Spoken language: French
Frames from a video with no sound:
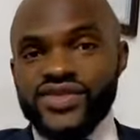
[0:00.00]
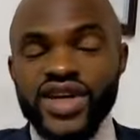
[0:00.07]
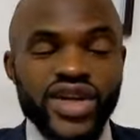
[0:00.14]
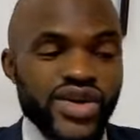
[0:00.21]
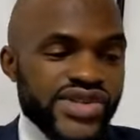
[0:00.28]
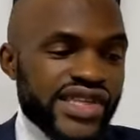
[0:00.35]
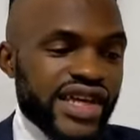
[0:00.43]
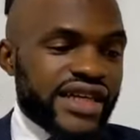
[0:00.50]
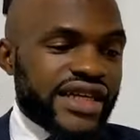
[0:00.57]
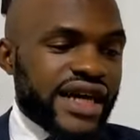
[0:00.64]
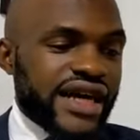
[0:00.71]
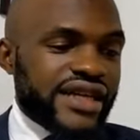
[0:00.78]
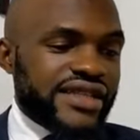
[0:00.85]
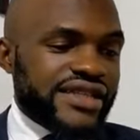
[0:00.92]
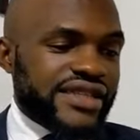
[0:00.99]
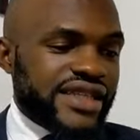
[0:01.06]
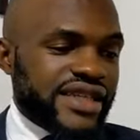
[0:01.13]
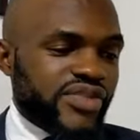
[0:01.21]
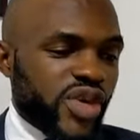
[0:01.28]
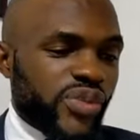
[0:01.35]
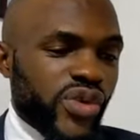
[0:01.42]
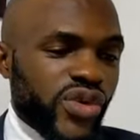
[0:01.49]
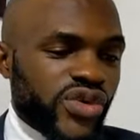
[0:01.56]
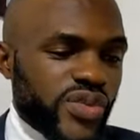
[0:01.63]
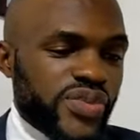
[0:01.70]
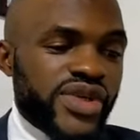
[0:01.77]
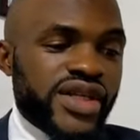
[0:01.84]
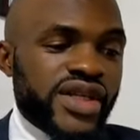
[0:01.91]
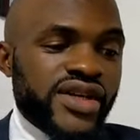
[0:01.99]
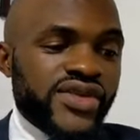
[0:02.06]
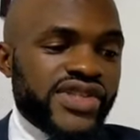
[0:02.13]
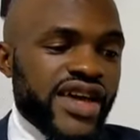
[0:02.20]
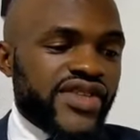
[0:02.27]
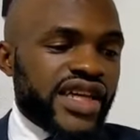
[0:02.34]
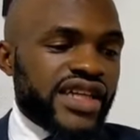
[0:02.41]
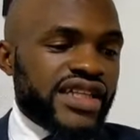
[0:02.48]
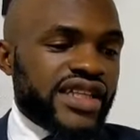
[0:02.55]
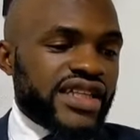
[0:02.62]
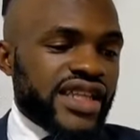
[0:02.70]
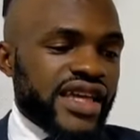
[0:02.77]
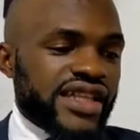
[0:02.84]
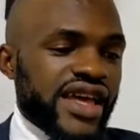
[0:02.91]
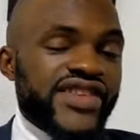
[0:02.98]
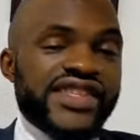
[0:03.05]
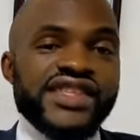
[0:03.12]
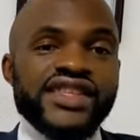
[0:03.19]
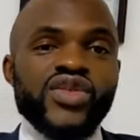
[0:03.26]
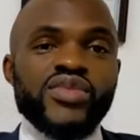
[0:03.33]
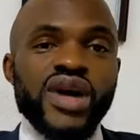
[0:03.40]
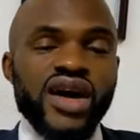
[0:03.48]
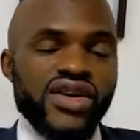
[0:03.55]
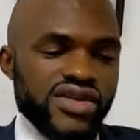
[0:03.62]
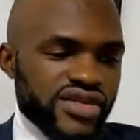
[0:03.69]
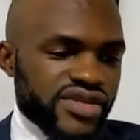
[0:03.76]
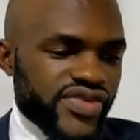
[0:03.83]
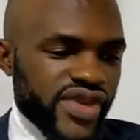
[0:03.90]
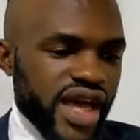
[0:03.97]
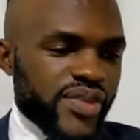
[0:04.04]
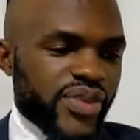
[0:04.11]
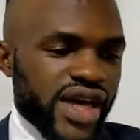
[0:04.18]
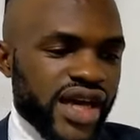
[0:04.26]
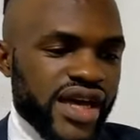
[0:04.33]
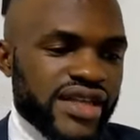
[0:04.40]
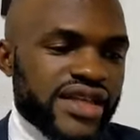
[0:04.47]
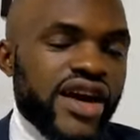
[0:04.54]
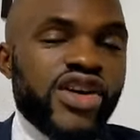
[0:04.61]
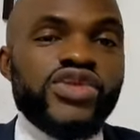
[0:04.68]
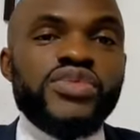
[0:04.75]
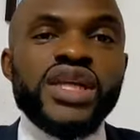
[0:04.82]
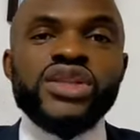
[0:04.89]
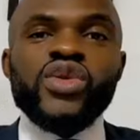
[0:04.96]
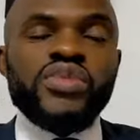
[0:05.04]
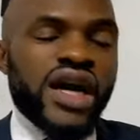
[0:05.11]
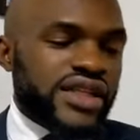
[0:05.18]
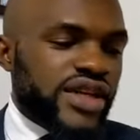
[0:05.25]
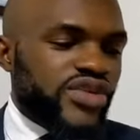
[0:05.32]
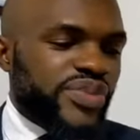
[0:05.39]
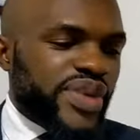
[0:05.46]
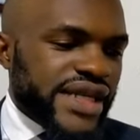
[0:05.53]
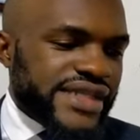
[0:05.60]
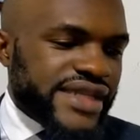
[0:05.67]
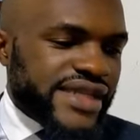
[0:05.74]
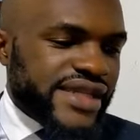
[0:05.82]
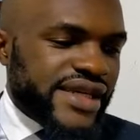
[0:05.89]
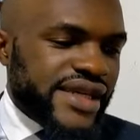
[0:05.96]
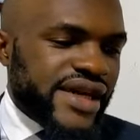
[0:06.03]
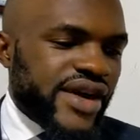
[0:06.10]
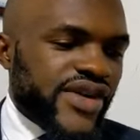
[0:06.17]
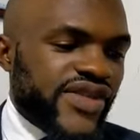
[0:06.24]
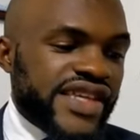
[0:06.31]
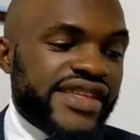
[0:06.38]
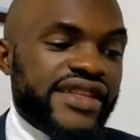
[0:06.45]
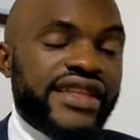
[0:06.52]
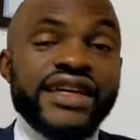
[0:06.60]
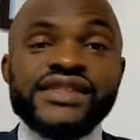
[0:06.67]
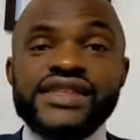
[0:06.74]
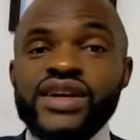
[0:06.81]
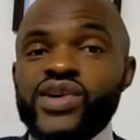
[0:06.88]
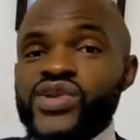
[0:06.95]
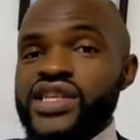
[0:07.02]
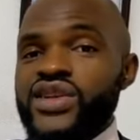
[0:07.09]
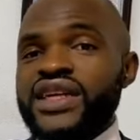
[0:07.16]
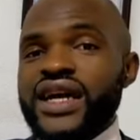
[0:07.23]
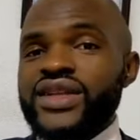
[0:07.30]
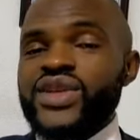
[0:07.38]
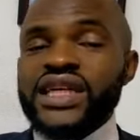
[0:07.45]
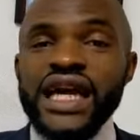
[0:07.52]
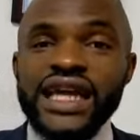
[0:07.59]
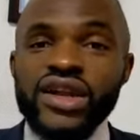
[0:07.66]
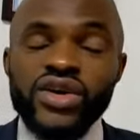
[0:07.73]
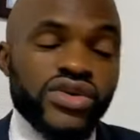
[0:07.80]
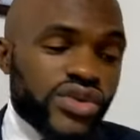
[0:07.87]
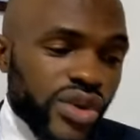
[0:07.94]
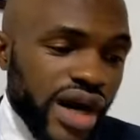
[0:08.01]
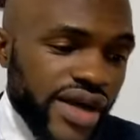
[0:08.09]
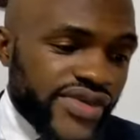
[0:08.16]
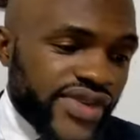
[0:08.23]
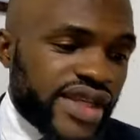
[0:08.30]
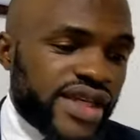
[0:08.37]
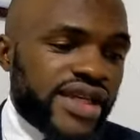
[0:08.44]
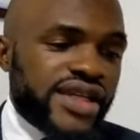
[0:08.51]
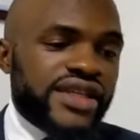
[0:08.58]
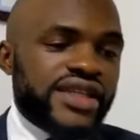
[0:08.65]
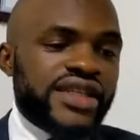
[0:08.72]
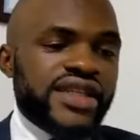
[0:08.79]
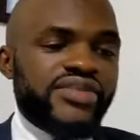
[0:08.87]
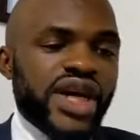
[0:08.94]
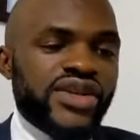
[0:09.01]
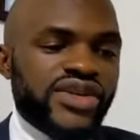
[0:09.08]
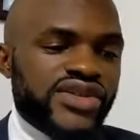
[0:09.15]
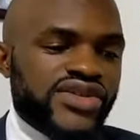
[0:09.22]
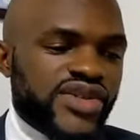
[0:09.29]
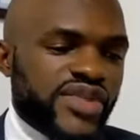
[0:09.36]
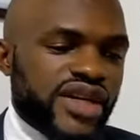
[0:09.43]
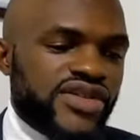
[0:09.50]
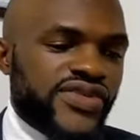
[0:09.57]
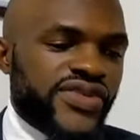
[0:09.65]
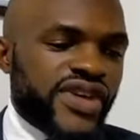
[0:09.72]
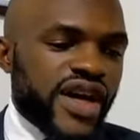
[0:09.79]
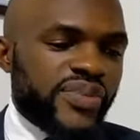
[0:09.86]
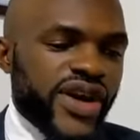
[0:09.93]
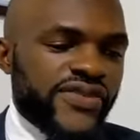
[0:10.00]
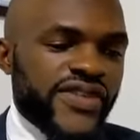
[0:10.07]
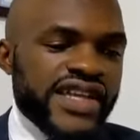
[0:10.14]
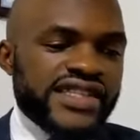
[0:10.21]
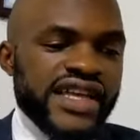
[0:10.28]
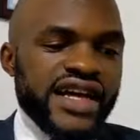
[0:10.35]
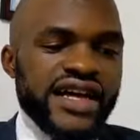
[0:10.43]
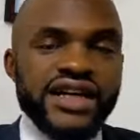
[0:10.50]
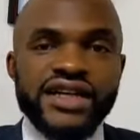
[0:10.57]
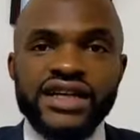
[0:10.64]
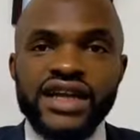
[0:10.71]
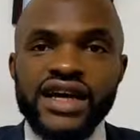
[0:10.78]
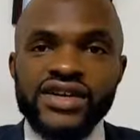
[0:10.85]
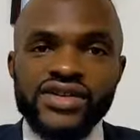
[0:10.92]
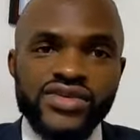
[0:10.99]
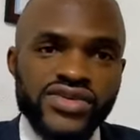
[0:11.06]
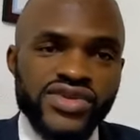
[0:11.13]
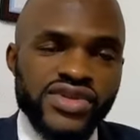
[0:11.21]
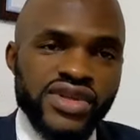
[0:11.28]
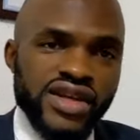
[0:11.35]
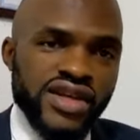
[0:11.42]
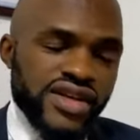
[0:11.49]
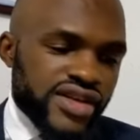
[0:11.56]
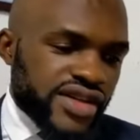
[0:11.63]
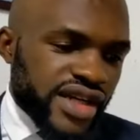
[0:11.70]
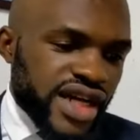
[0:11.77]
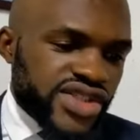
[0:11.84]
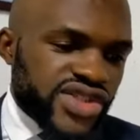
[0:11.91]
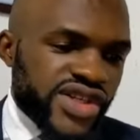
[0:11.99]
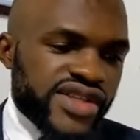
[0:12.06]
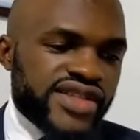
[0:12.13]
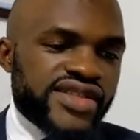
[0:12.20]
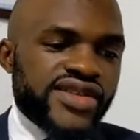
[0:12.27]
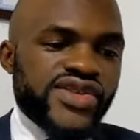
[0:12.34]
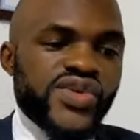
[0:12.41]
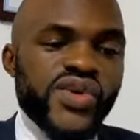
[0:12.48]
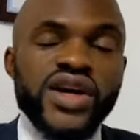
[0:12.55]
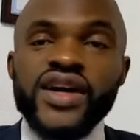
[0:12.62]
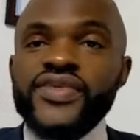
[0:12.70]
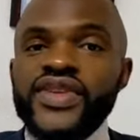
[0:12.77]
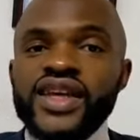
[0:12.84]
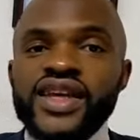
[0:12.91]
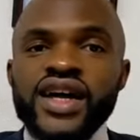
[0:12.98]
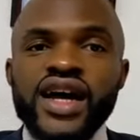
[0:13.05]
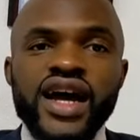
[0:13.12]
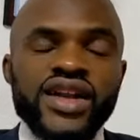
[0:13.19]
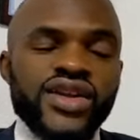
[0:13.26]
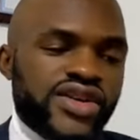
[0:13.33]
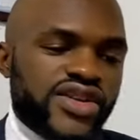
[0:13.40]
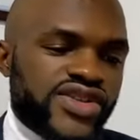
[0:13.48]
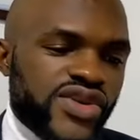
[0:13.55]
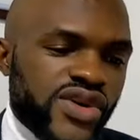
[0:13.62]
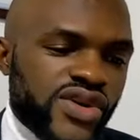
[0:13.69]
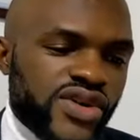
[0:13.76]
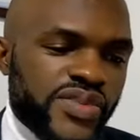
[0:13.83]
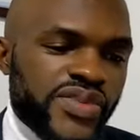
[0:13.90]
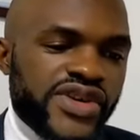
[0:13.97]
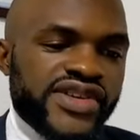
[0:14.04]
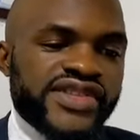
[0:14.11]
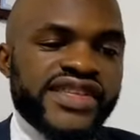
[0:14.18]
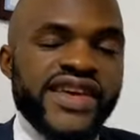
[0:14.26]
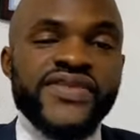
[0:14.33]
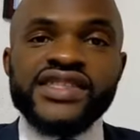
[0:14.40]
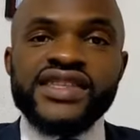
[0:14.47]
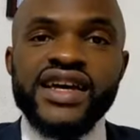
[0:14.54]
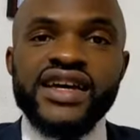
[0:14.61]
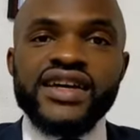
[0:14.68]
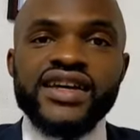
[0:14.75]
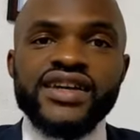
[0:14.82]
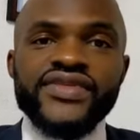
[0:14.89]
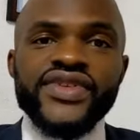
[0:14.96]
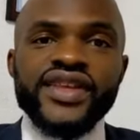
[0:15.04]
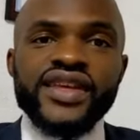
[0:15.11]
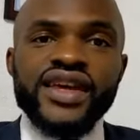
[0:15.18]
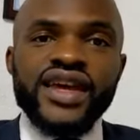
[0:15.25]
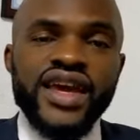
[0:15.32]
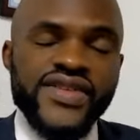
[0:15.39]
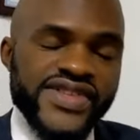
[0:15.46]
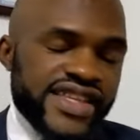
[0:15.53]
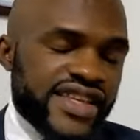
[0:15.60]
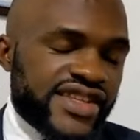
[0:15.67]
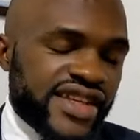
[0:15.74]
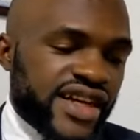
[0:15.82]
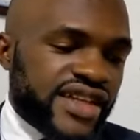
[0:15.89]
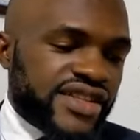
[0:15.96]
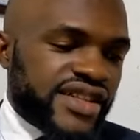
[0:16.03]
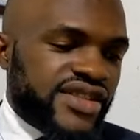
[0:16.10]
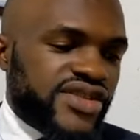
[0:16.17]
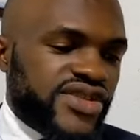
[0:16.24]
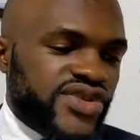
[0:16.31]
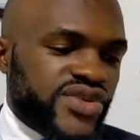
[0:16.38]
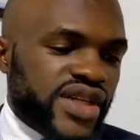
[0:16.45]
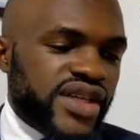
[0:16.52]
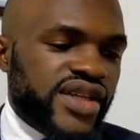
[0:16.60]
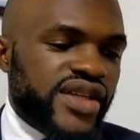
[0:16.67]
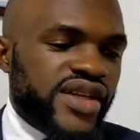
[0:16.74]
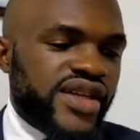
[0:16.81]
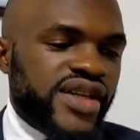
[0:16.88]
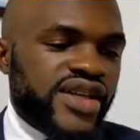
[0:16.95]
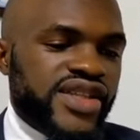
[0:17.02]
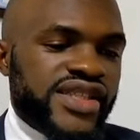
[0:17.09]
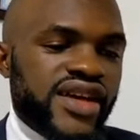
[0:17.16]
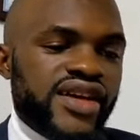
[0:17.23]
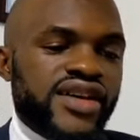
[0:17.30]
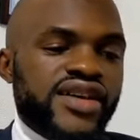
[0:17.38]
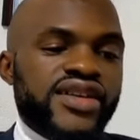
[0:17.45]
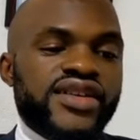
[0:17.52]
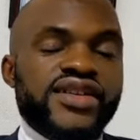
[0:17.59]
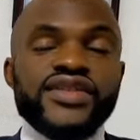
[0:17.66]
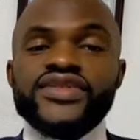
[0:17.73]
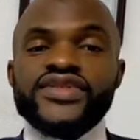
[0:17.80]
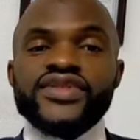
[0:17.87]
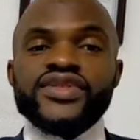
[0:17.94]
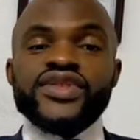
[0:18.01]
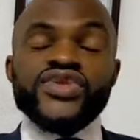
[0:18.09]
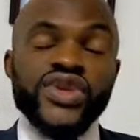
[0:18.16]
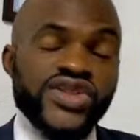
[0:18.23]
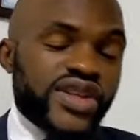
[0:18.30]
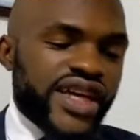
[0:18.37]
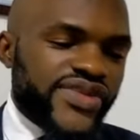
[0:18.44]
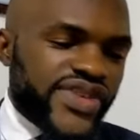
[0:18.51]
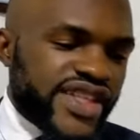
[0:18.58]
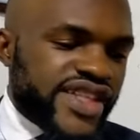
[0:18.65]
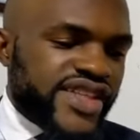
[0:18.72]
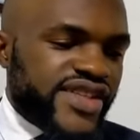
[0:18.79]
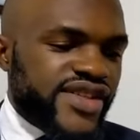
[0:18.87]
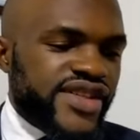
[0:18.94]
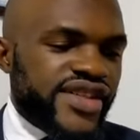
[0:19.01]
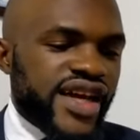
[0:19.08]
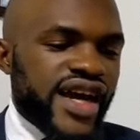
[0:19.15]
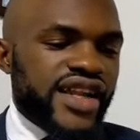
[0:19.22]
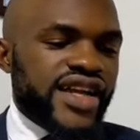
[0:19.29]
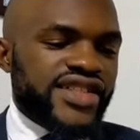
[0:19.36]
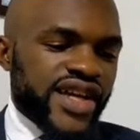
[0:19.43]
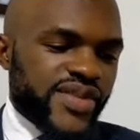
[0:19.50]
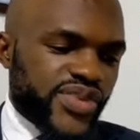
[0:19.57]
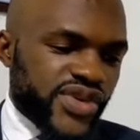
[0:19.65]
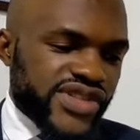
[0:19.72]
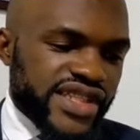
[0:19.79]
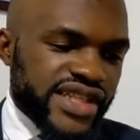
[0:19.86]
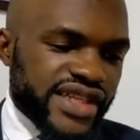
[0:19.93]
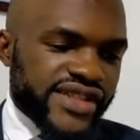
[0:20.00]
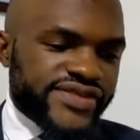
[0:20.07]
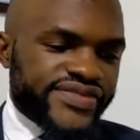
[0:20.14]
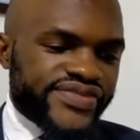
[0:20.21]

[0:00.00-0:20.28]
Voilà aussi un cas qui me préoccupe. Vous savez, il, était, avait signé au Maroc. Après, quand on lui mettait au banc, il est parti. On va s'intéresser aussi le cas de Gaël Ondoa, qui malheureusement ne fera pas face à Glasgow euh, Rangers ce soir, alors que son propre euh, Service à FC sera en train de jouer, euh, de jouer son avenir à la Champions League.